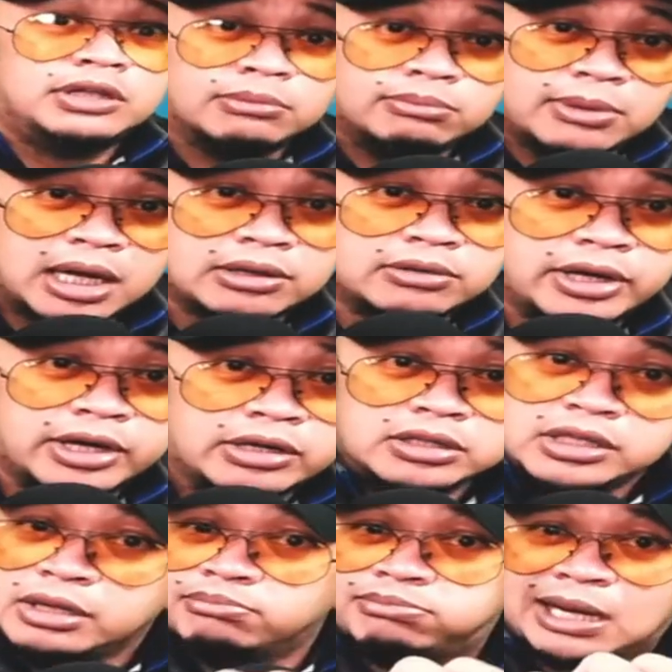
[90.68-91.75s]
Yun ang bago
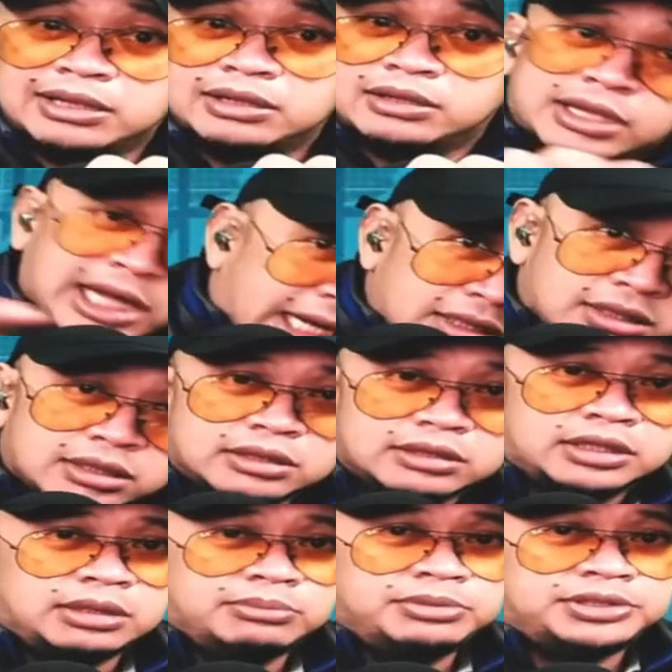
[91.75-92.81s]
ngayon eh, Bantag.
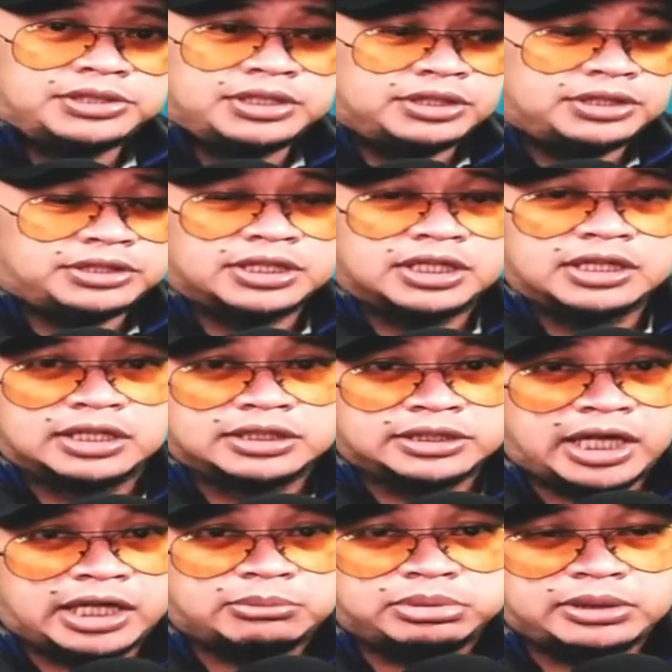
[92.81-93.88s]
TV series siya ng
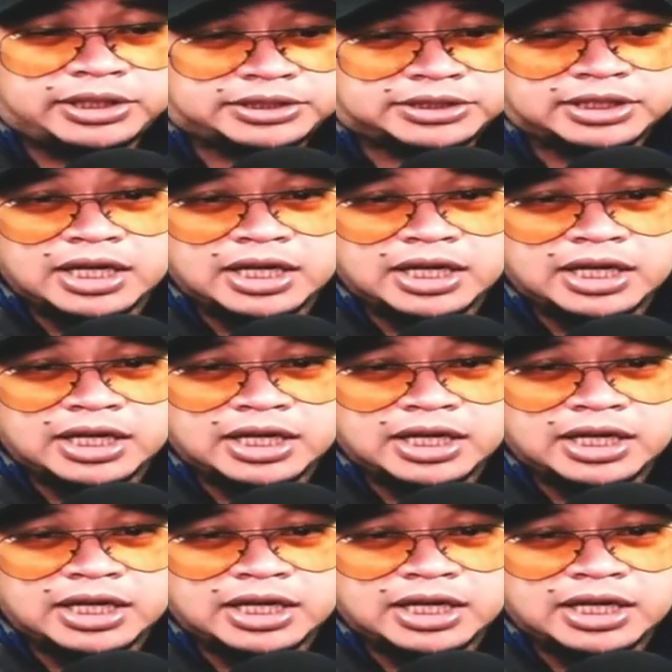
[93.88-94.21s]
Netflix.